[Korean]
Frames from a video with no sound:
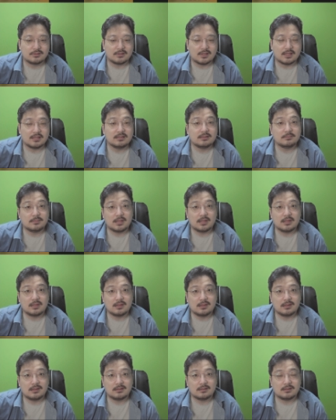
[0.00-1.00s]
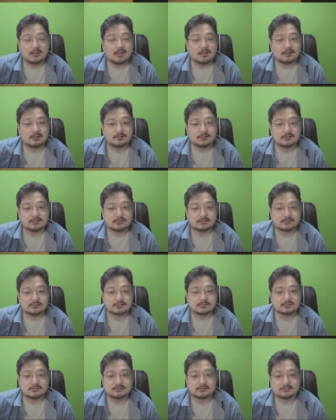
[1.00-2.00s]
애니메의
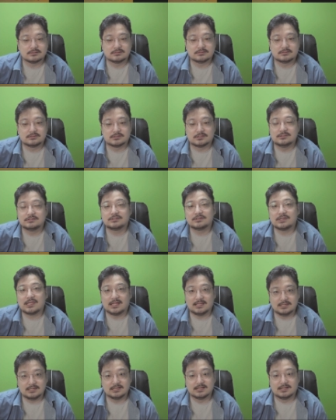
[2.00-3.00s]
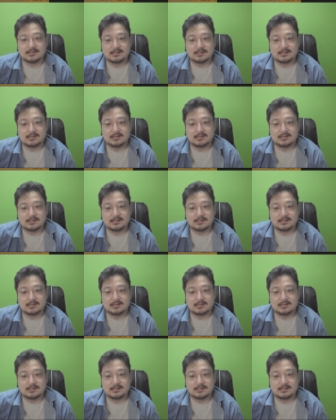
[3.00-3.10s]
그 절정이 아닌가.